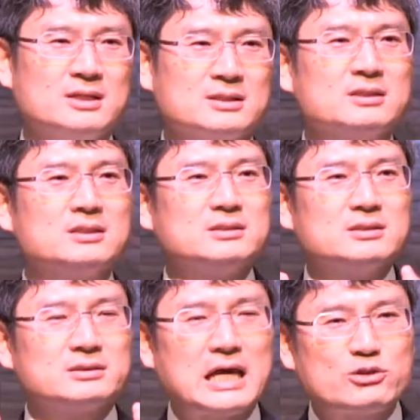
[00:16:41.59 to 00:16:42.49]
그
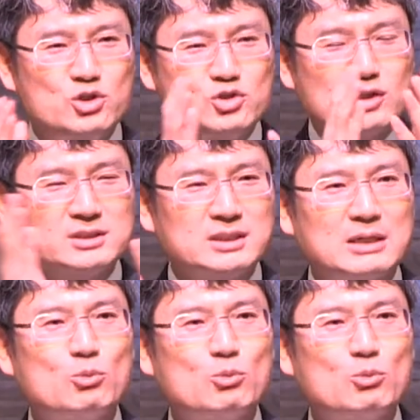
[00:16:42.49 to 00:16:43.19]
그릇들 다 뒤주 같은 데 다